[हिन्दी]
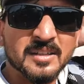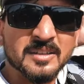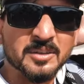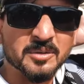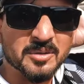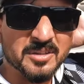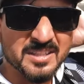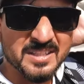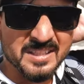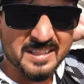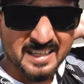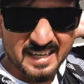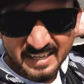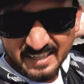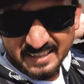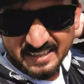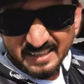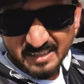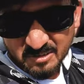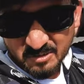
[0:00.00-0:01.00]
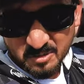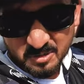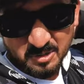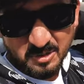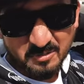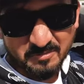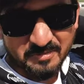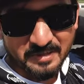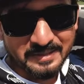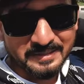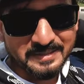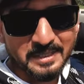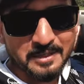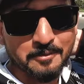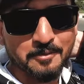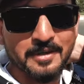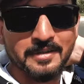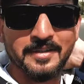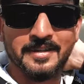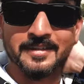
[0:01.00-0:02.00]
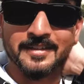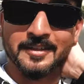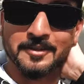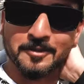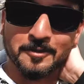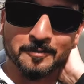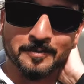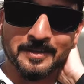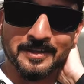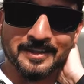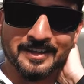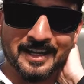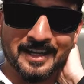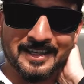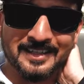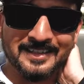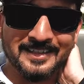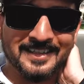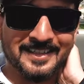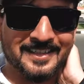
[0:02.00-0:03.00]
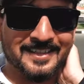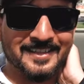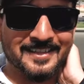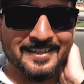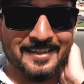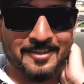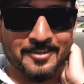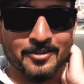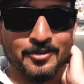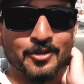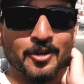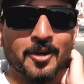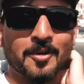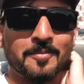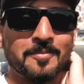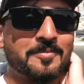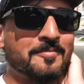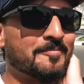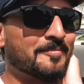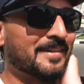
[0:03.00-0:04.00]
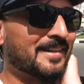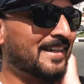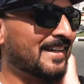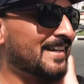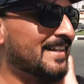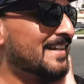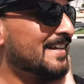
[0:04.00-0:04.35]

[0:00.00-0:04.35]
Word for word: तो इस जगह आने का कुछ तो फ़ायदा हुआ नहीं ना सुपर कार दिखी ना जॉब मिली